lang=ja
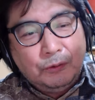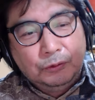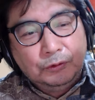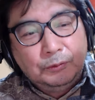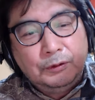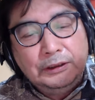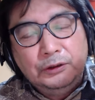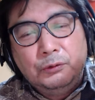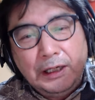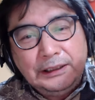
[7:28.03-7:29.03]
子供
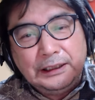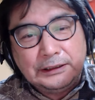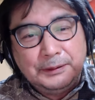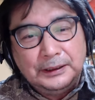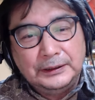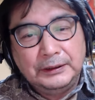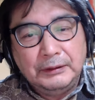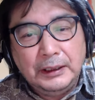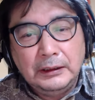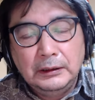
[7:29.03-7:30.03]
は弱い立場なんだ
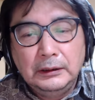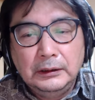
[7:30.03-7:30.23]
よね。